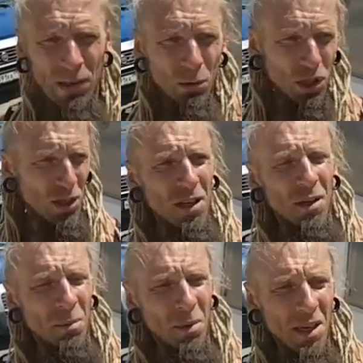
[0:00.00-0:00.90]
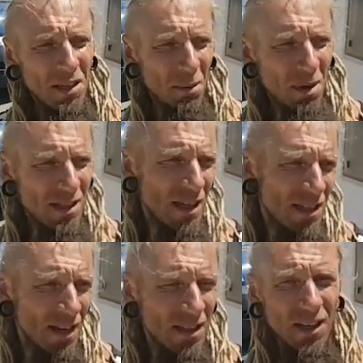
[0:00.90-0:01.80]
случае э, мне это место
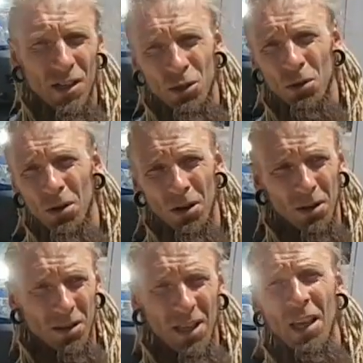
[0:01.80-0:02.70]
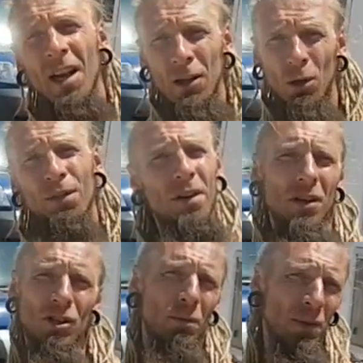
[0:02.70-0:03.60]
сказало, что ты не готов,
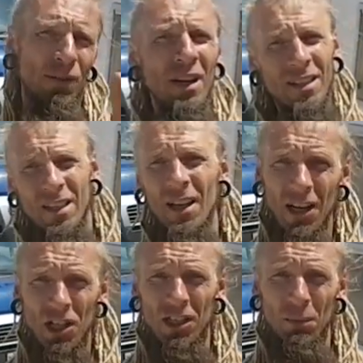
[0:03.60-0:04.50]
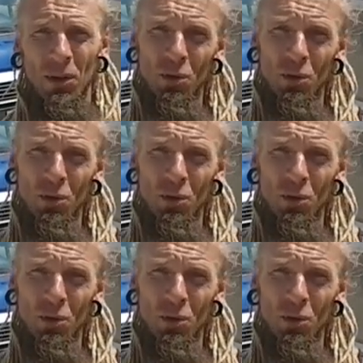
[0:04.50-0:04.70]
чтобы двигаться дальше, тебе